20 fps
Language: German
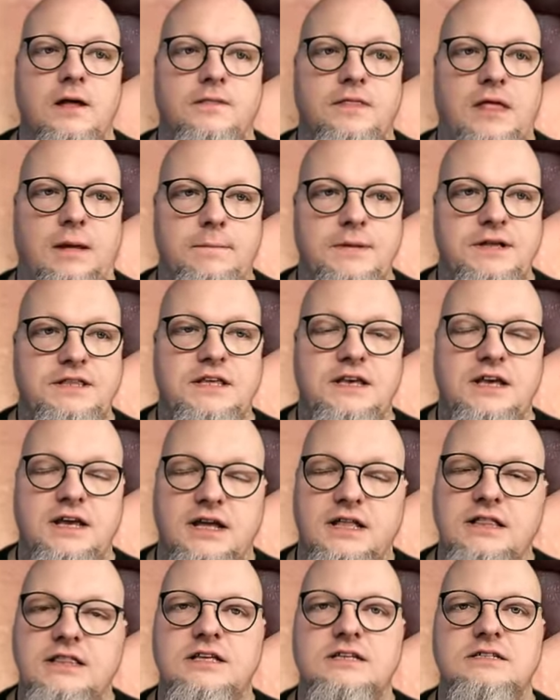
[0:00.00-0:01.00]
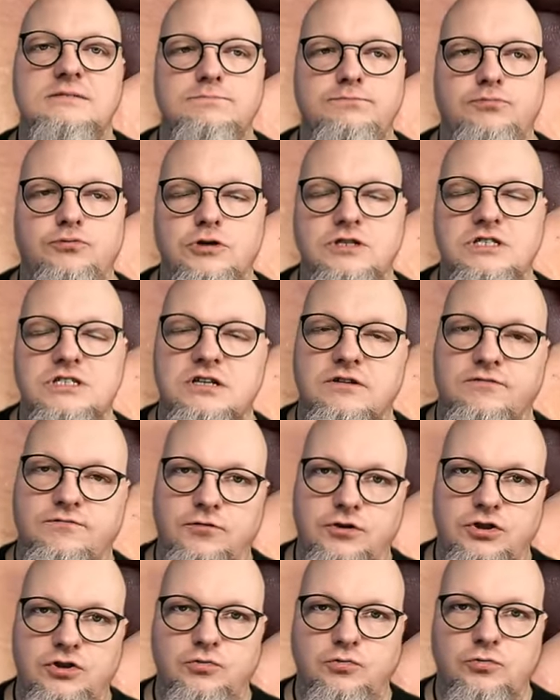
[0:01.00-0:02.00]
damit ich in diesem Bus
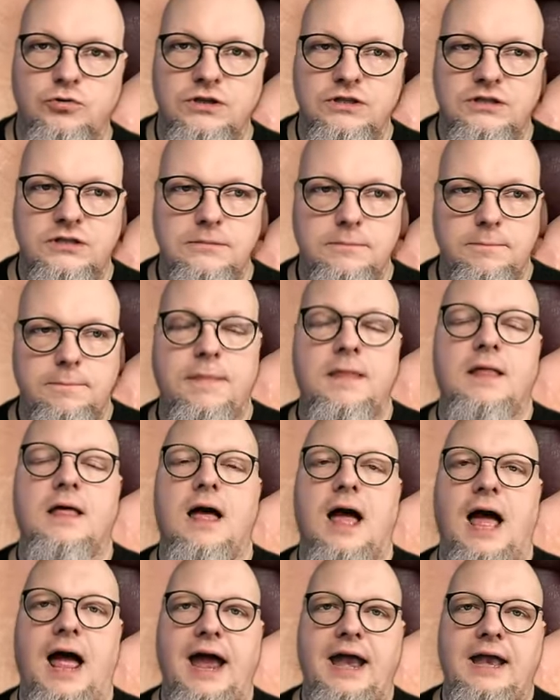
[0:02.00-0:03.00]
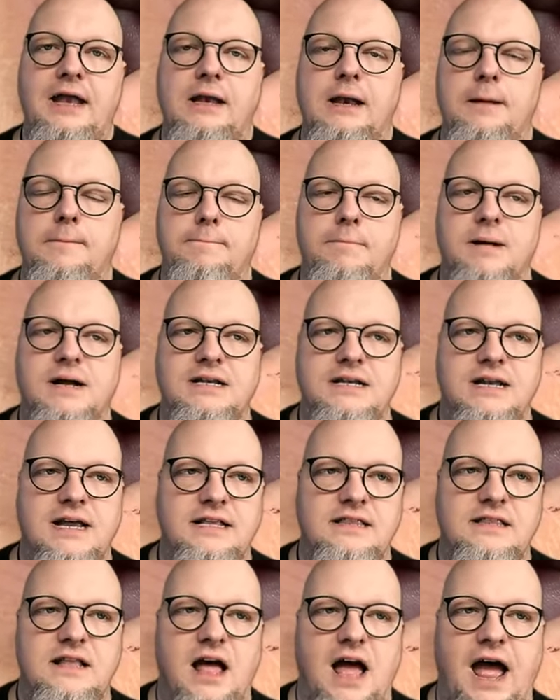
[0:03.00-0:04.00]
von unten einen
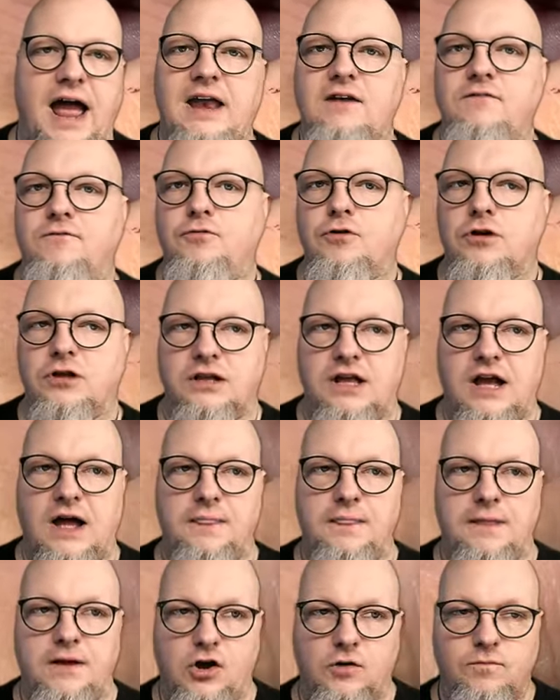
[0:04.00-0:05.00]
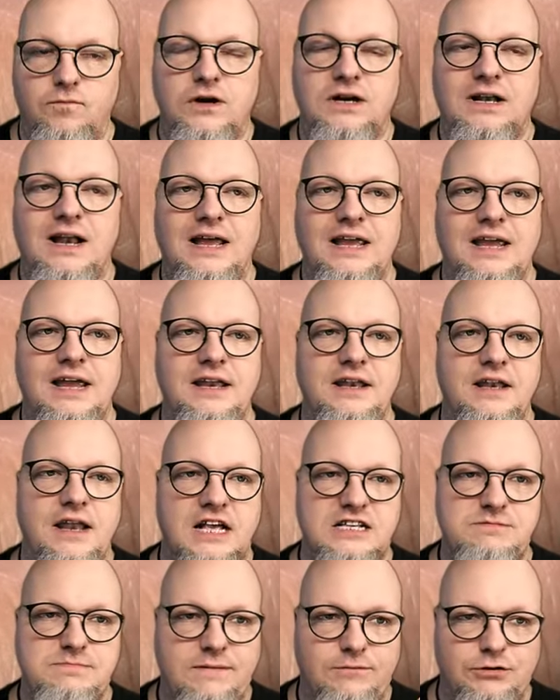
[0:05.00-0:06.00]
Magneten einführen kann. Kommen wir gleich hin.
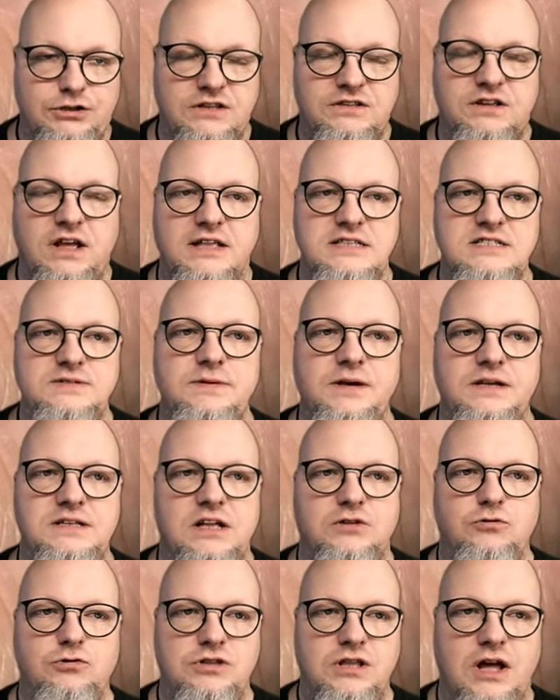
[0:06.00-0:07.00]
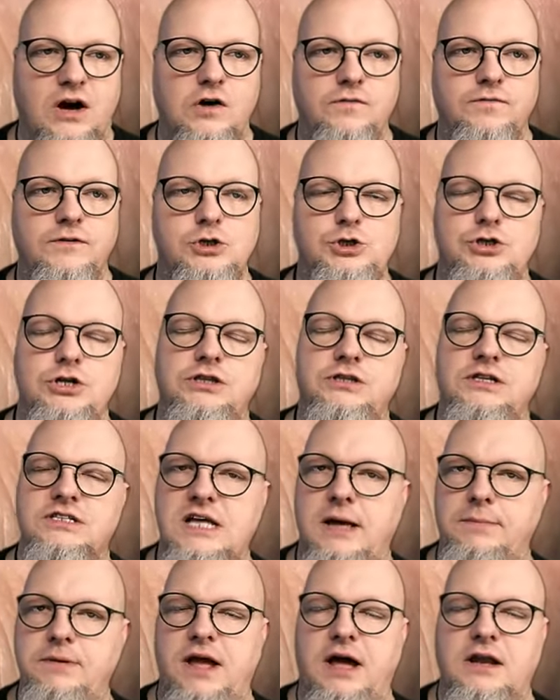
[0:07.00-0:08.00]
Erstmal wird das Ganze, wie gesagt, unten aufgeschnitten.
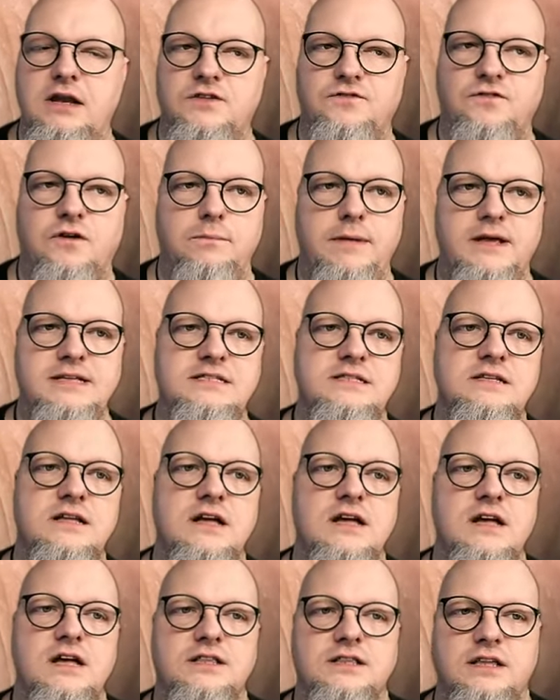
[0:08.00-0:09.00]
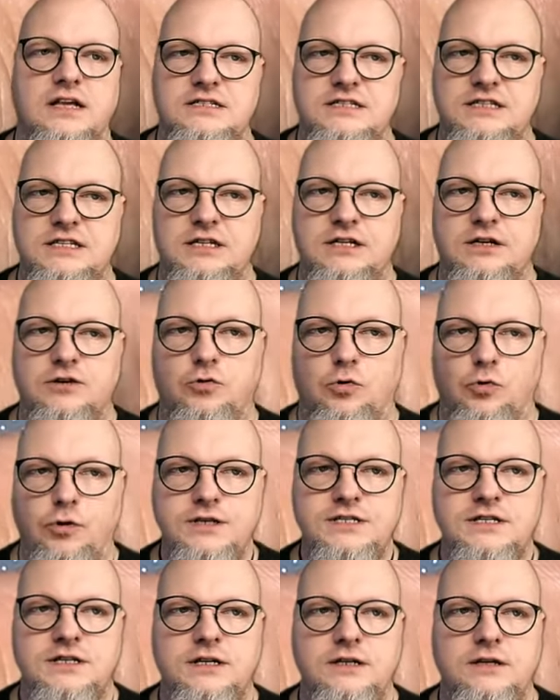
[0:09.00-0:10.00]
Das habe ich alles vermessen, dass die
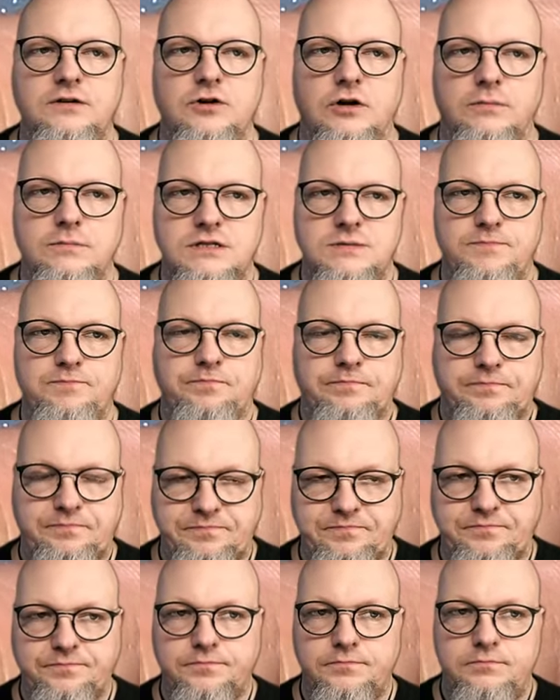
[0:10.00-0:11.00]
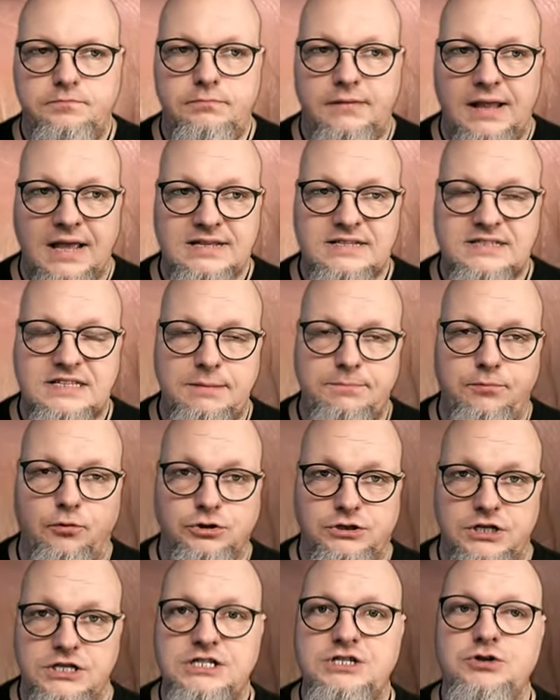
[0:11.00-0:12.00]
Größe hinkommt, dass die
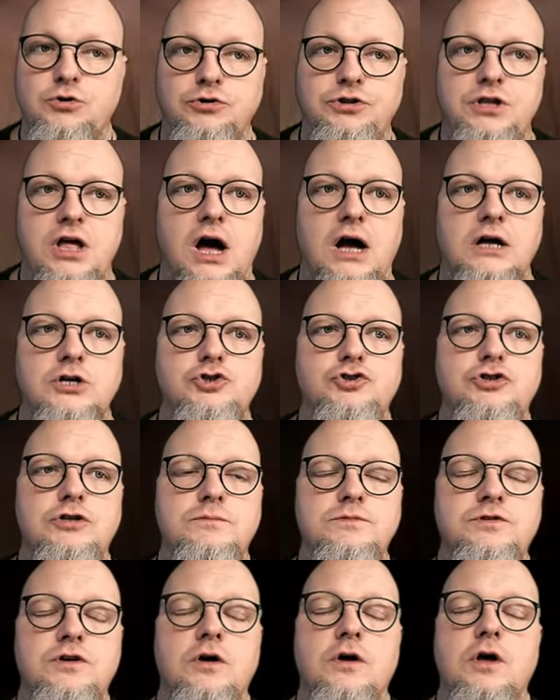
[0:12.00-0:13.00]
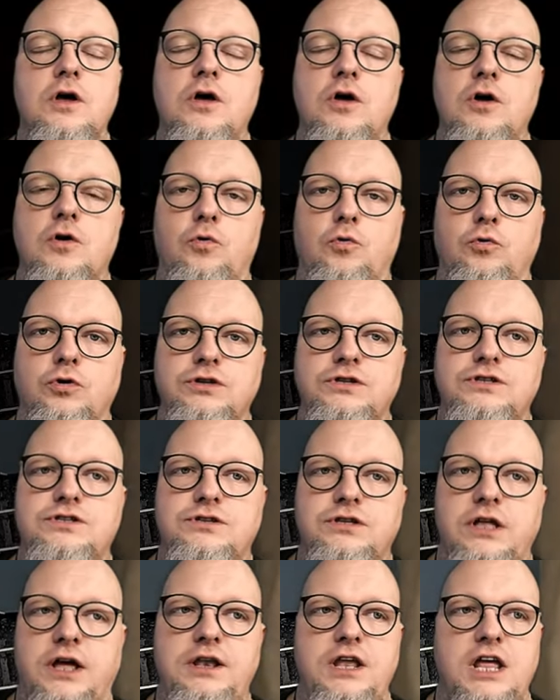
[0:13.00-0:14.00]
Position nachher stimmt
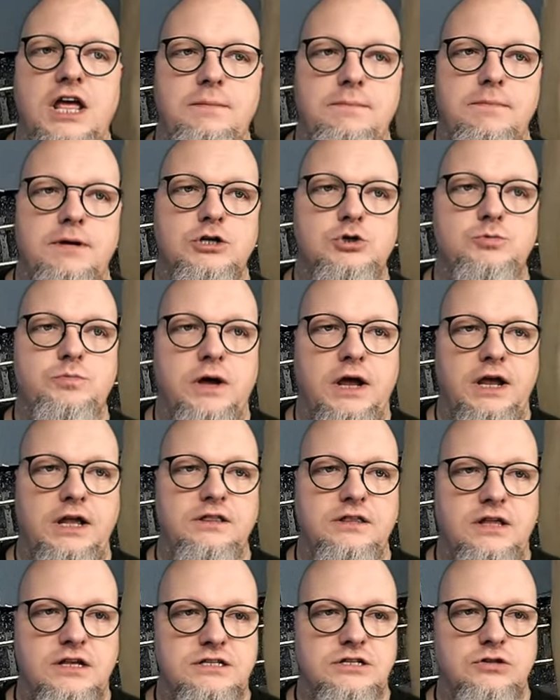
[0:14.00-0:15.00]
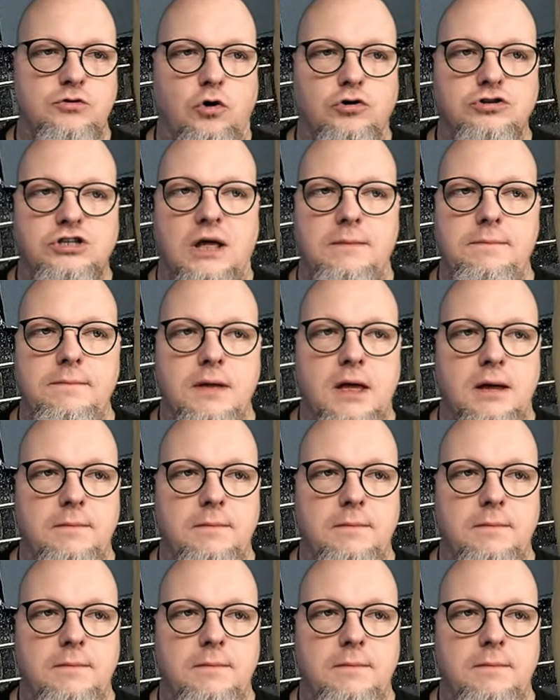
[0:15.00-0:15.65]
und dann eben entsprechend das Loch dann